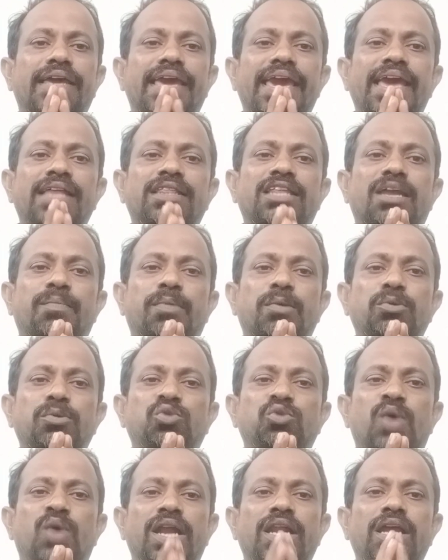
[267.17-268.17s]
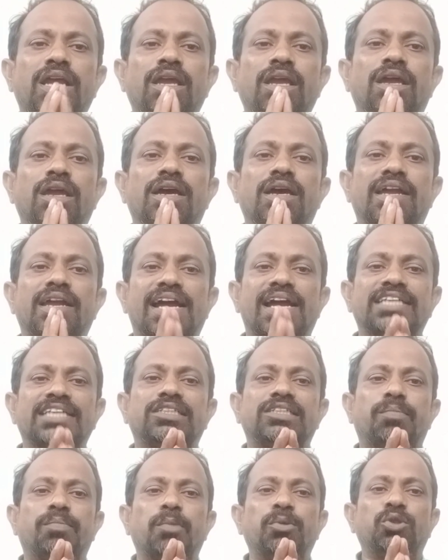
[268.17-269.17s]
కేంద్ర ప్రభుత్వాన్ని
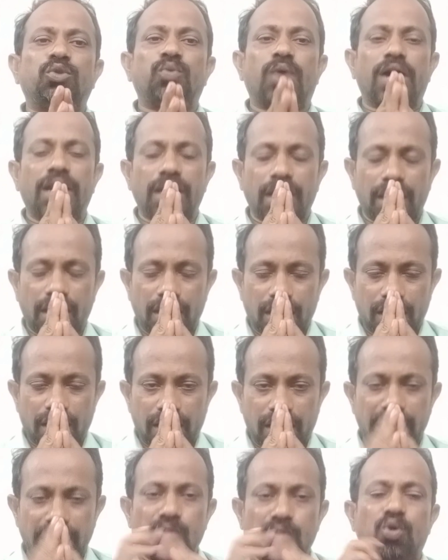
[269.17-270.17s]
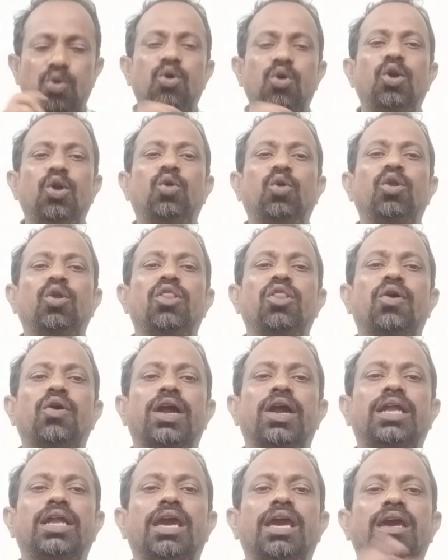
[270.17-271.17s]
రాష్ట్ర ప్రభుత్వాన్ని నేను కోరుకునేది
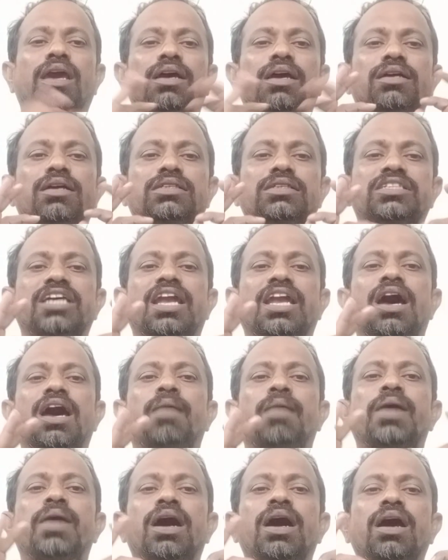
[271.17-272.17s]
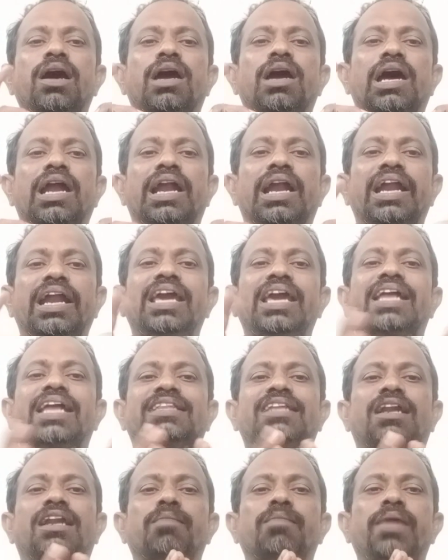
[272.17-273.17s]
ఒక్కటే జనాభా
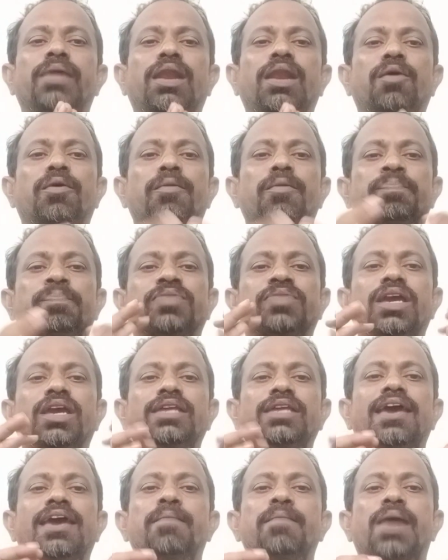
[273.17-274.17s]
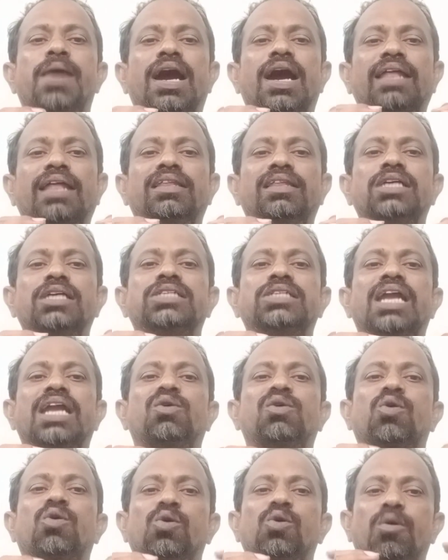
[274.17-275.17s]
నియంత్రణ బిల్లు ఇదే
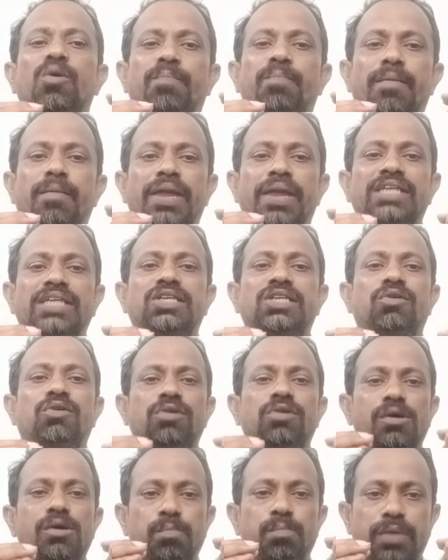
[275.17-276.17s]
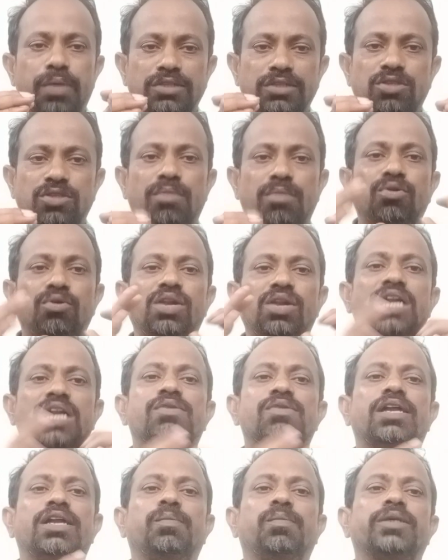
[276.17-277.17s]
భారతదేశానికి ఒక గొప్ప మెడిసను ప్రస్తుతం
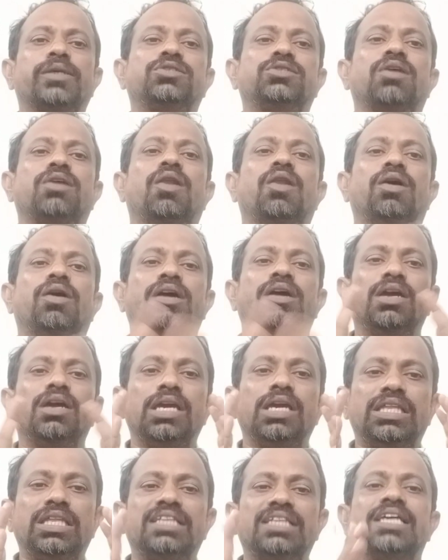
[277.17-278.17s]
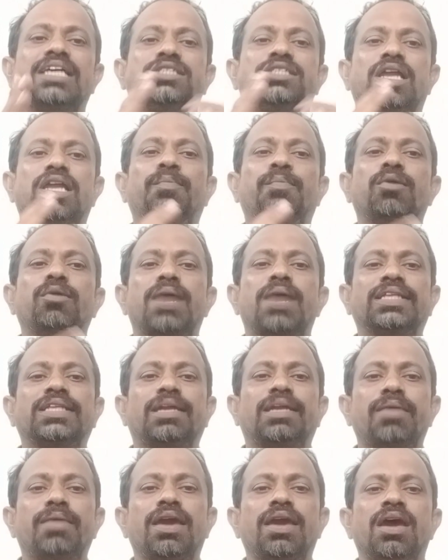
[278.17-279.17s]
ఉన్నటువంటి పరిస్థితుల్లో ఇది తెచ్చినప్పుడు
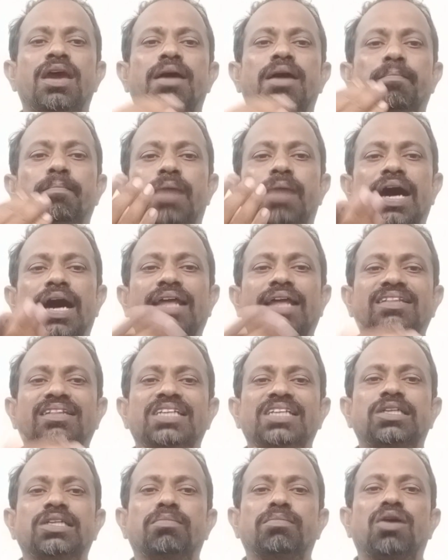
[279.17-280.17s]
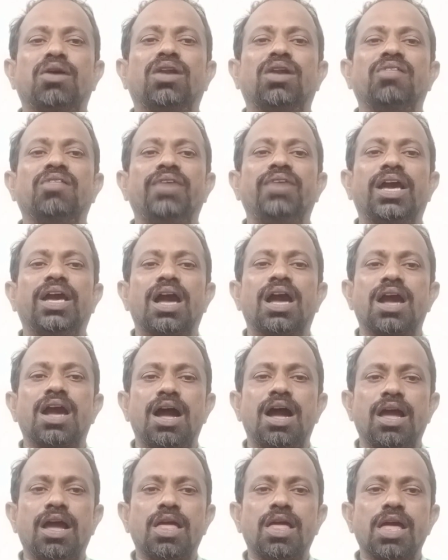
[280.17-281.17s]
మాత్రమే భారతదేశం అన్నది వేగంగా